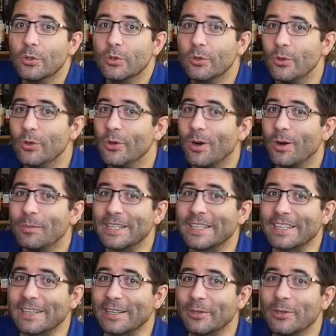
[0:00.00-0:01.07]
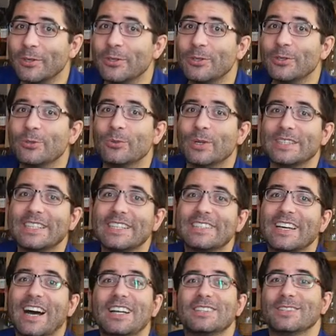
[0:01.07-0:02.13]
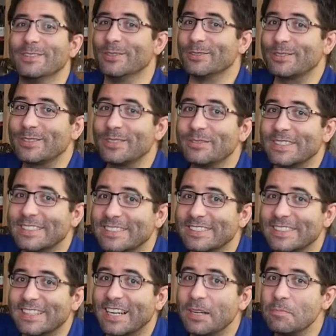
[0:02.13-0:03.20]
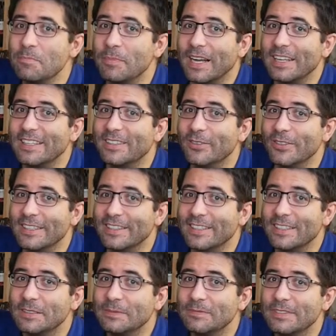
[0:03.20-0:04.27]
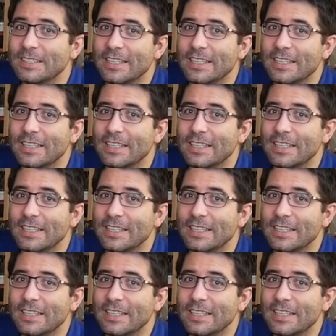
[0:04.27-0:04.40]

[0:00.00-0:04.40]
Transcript: que le rhum agricole doit être à 225 grammes par hectolitre.